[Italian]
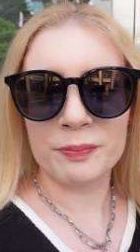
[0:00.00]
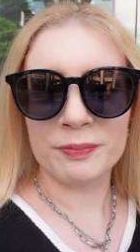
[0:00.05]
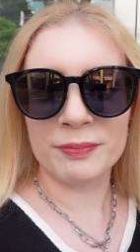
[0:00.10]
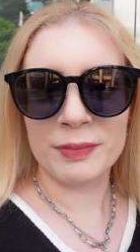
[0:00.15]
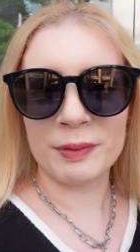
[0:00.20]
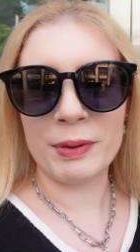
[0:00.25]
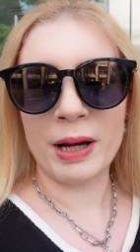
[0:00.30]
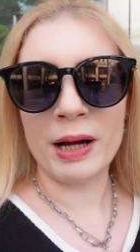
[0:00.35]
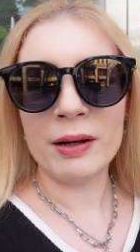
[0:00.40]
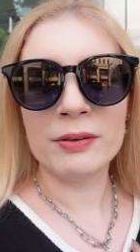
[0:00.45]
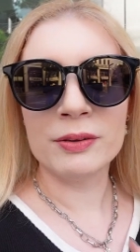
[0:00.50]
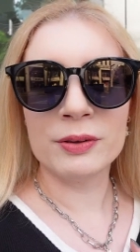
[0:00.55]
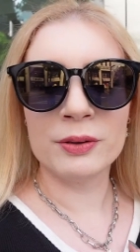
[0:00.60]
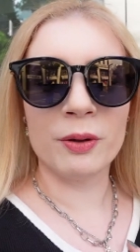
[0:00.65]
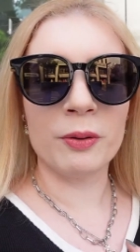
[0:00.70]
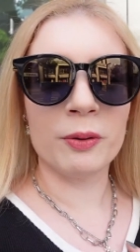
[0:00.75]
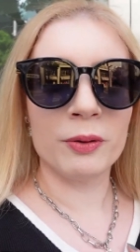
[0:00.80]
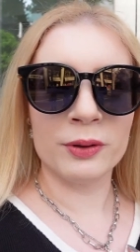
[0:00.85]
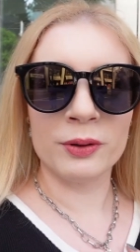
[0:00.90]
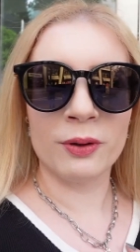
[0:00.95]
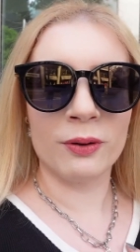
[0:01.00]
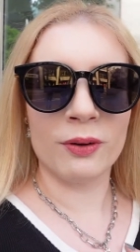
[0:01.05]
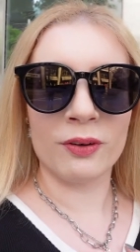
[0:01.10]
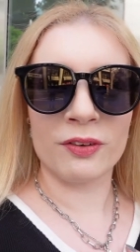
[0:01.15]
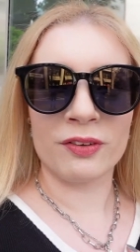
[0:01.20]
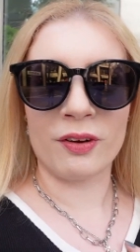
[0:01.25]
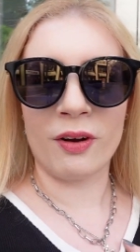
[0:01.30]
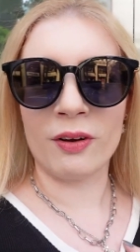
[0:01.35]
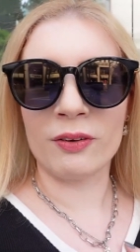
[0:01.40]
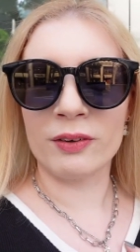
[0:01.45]
Vabbè, no, non lo
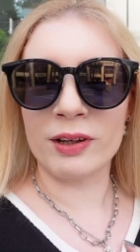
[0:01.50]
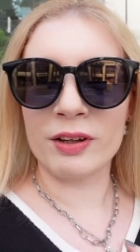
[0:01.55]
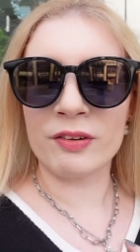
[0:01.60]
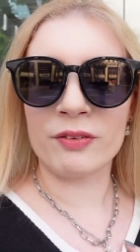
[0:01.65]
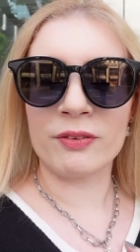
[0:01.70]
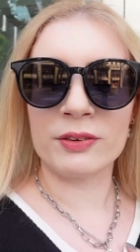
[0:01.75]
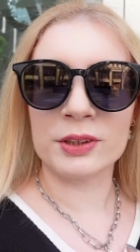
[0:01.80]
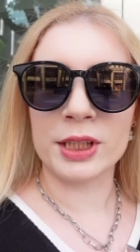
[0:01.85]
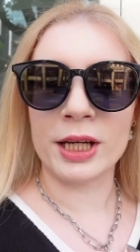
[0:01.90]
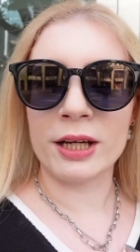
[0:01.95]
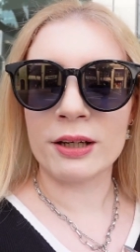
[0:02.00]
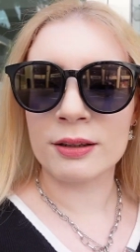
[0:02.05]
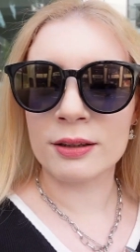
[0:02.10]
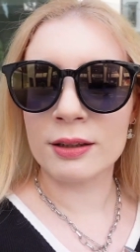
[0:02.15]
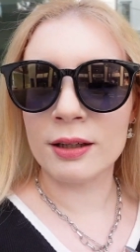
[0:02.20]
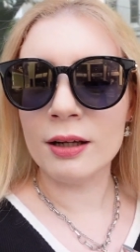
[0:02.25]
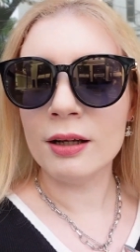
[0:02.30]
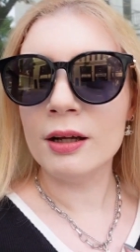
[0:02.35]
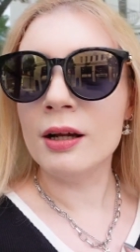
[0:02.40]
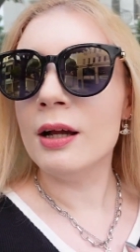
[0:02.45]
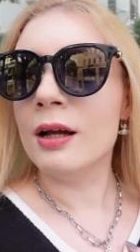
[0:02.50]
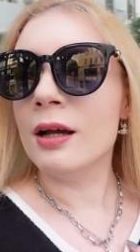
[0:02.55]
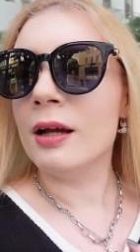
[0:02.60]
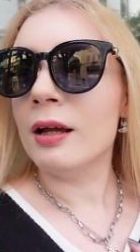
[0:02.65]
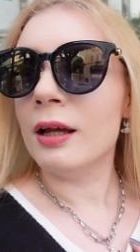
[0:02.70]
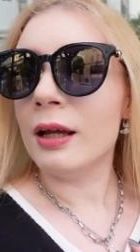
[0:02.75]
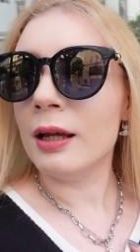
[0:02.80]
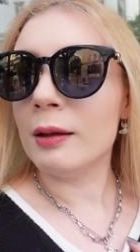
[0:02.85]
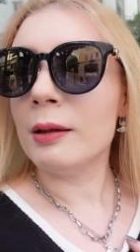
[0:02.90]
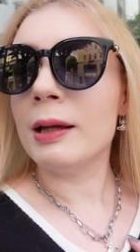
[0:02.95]
so, non ne sono certa
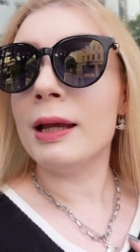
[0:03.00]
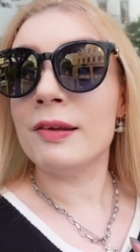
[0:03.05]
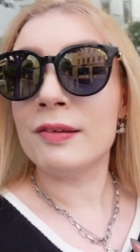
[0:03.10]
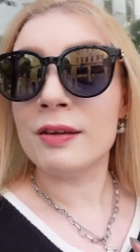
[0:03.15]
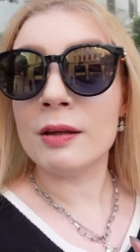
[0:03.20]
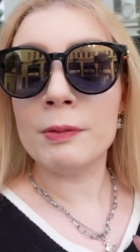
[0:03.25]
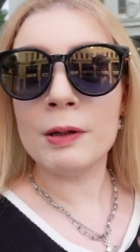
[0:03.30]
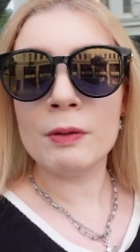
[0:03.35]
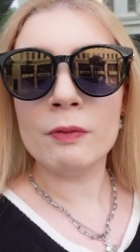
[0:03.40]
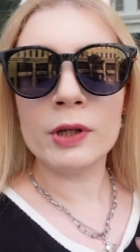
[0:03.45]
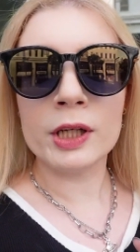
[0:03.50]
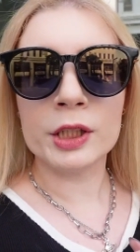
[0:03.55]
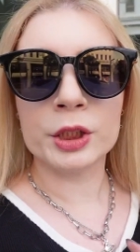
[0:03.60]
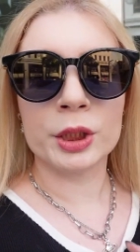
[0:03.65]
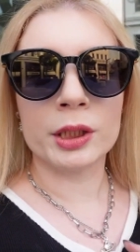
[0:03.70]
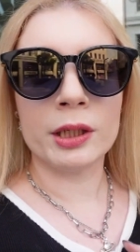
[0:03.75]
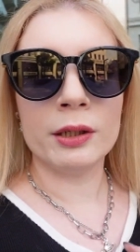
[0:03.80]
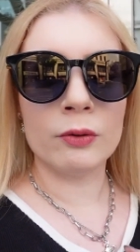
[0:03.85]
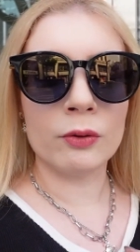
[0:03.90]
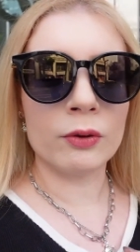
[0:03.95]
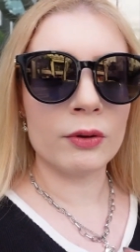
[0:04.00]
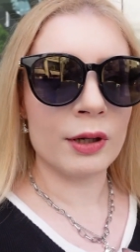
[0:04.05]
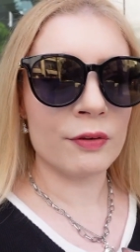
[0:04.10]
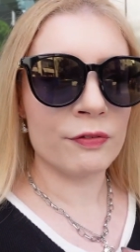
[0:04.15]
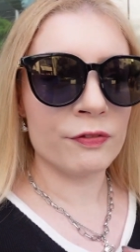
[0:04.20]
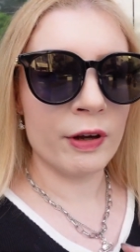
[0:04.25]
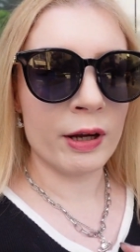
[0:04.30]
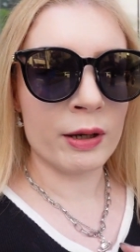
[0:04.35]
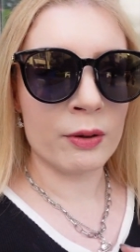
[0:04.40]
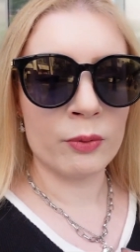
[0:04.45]
e sapevo che c'era il loro
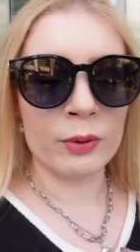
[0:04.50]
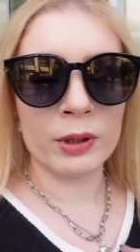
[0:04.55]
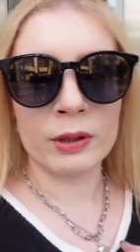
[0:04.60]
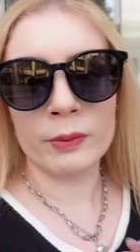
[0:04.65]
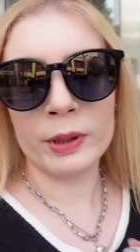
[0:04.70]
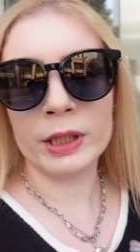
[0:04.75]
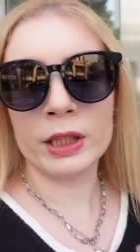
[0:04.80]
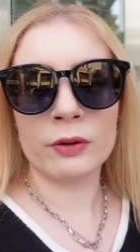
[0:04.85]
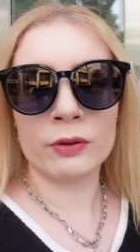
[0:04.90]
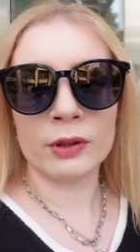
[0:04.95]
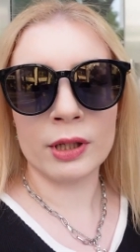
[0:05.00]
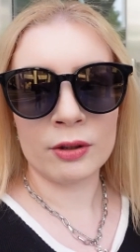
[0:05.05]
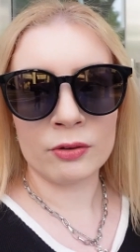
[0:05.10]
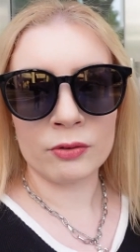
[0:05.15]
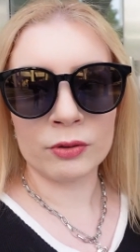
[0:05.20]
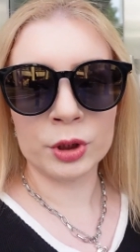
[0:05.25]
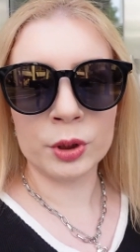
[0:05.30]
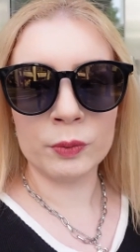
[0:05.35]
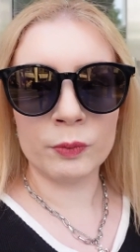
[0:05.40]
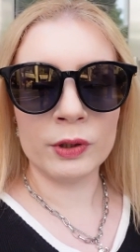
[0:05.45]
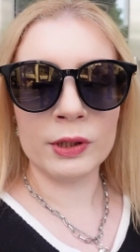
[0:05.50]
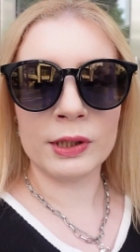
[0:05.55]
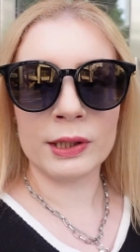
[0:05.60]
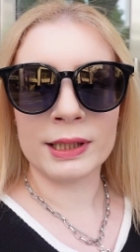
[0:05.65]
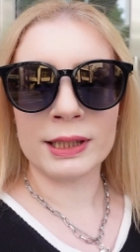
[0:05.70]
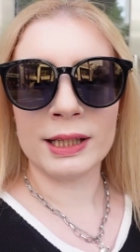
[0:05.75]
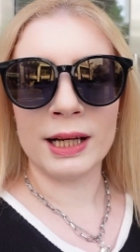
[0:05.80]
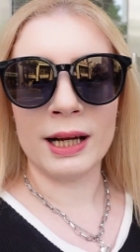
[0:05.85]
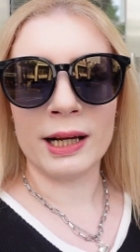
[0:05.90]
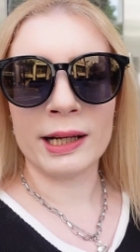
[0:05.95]
caffè qui, quindi ho detto ci voglio
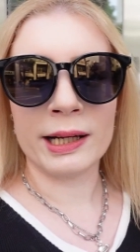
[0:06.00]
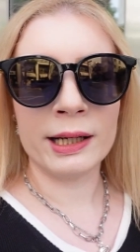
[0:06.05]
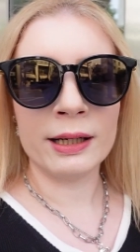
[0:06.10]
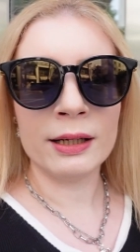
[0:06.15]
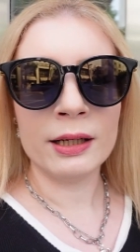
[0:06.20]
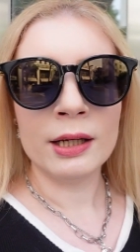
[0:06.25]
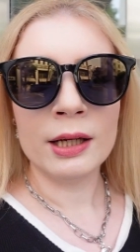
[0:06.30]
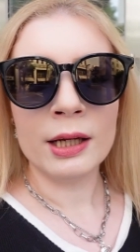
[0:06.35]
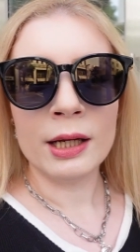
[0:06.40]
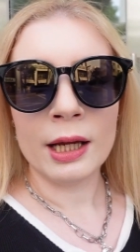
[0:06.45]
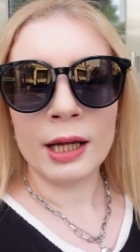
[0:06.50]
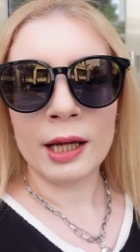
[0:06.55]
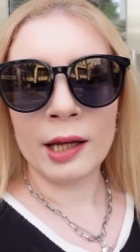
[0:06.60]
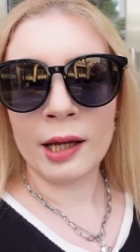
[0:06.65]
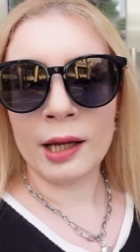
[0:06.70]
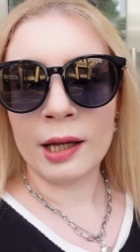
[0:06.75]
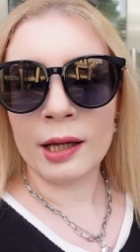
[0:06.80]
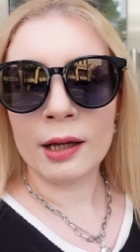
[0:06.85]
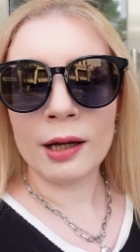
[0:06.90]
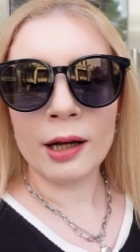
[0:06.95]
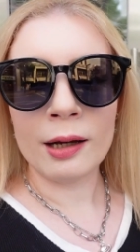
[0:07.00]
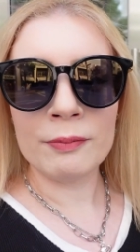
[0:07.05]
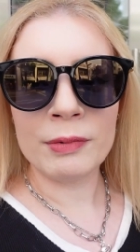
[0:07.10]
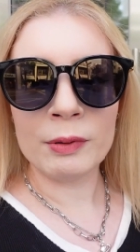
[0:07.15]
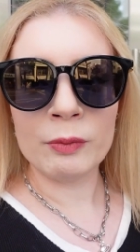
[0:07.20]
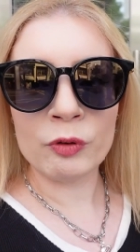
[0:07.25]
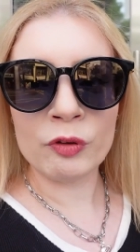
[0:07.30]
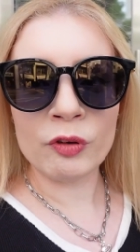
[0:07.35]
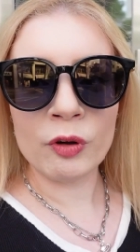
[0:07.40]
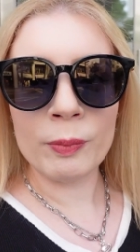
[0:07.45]
andare e
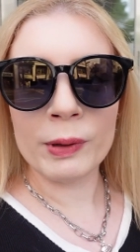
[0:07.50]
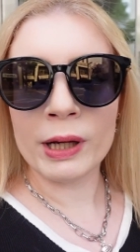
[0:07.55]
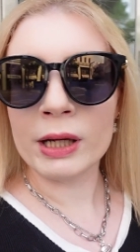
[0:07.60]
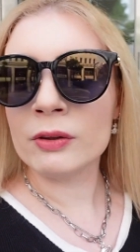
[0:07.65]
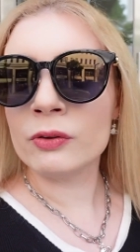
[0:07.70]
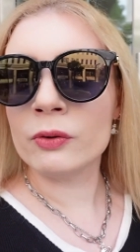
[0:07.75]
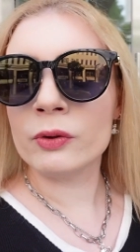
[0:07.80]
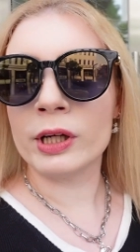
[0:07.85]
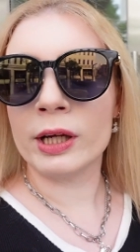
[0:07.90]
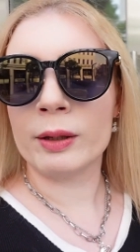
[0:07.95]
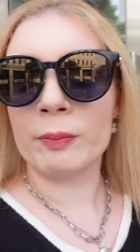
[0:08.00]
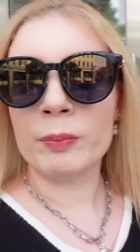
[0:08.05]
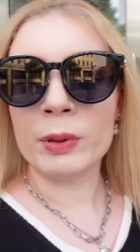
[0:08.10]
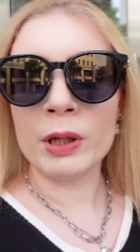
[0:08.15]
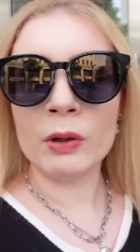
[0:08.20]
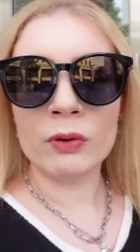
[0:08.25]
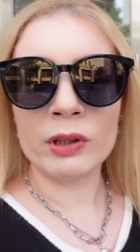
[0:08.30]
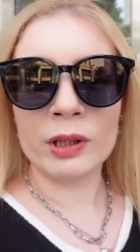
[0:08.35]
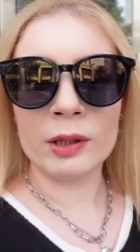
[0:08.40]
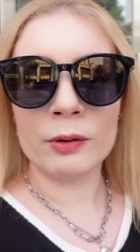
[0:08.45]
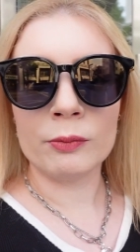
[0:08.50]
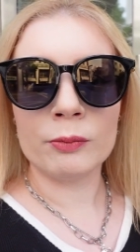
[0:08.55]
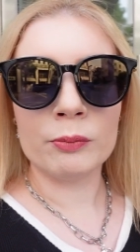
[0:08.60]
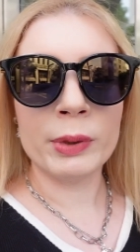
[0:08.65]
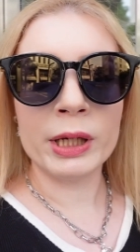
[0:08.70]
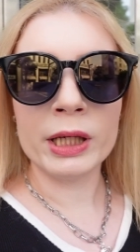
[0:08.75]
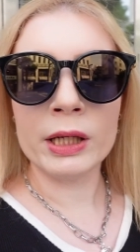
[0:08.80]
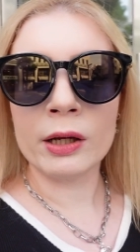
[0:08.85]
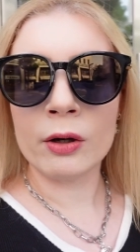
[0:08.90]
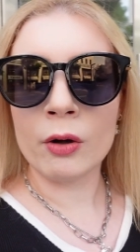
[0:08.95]
abbiamo scoperto che è pieno di
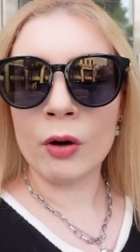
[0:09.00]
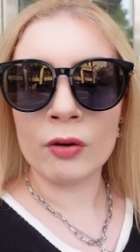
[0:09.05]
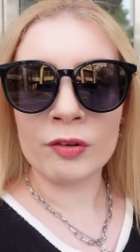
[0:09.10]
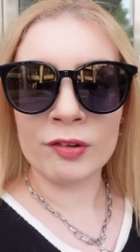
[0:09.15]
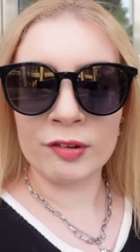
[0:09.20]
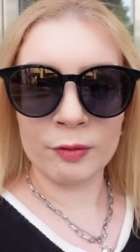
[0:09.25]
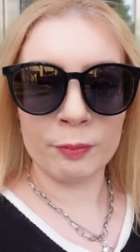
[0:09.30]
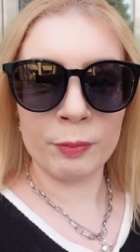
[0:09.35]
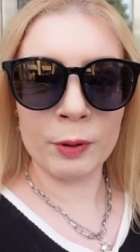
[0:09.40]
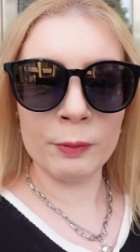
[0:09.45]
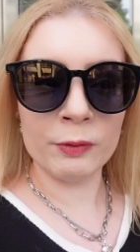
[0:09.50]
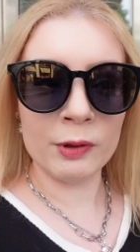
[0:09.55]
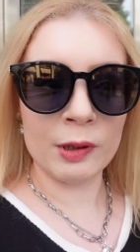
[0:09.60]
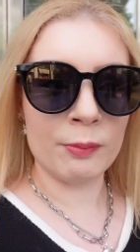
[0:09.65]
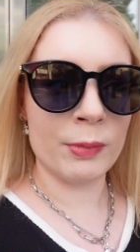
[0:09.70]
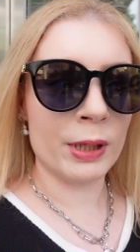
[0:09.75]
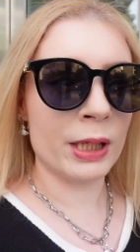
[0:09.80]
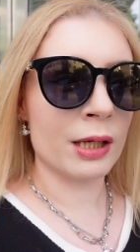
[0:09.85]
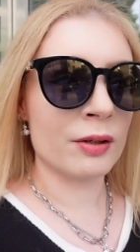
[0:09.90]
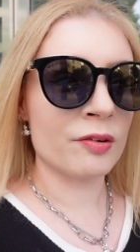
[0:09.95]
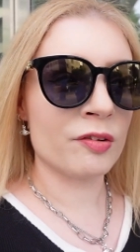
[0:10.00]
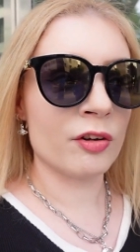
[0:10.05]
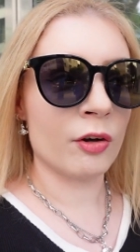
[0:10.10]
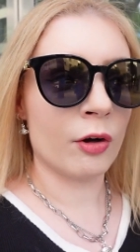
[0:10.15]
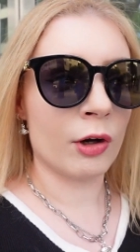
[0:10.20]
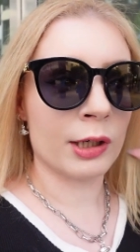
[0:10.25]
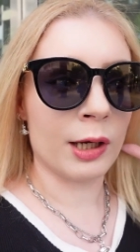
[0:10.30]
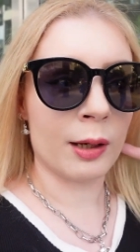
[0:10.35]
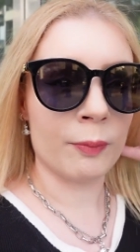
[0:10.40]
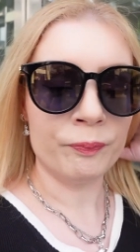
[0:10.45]
bei negozi, proprio una bella
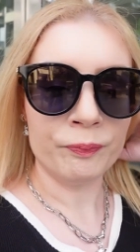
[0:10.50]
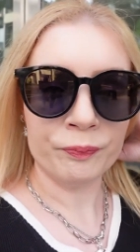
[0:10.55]
zona.